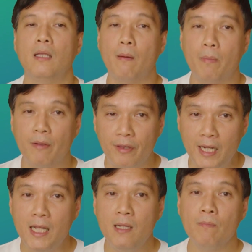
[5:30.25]
Number
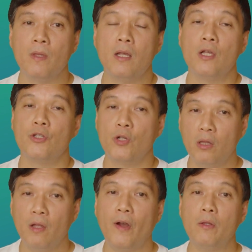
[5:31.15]
3,
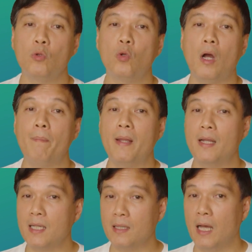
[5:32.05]
certified true copy
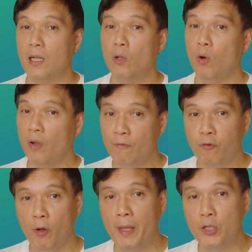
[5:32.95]
na sakdal o
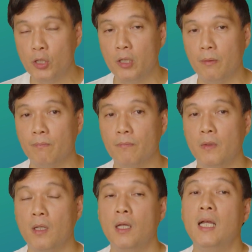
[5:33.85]
information.
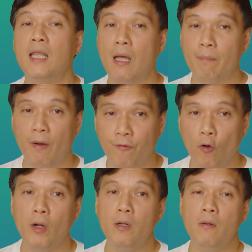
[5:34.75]
Number
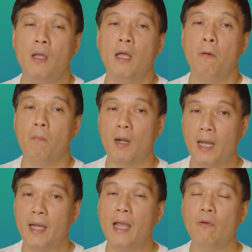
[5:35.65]
4,
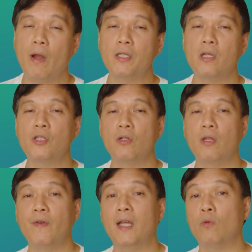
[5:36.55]
barangay residence
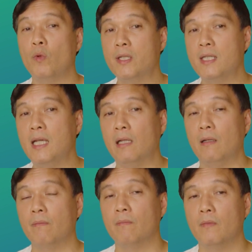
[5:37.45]
certificate with seal.
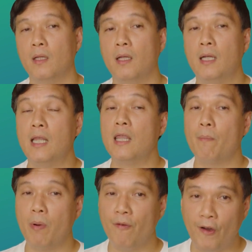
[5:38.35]

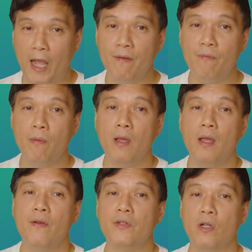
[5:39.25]
Number 5,
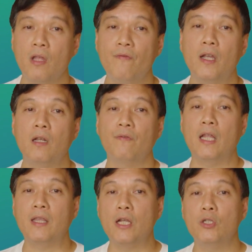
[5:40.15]
certificate
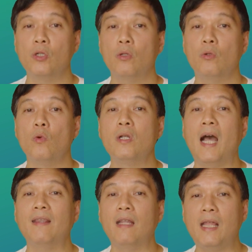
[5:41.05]
of detention kung
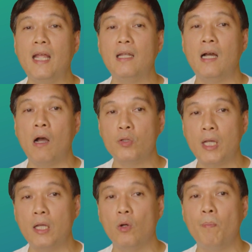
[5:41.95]
nakadetain ang
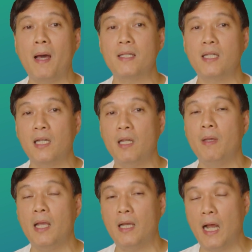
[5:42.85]
akusado para sa
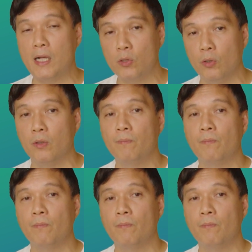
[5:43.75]
krimeng ikinaso.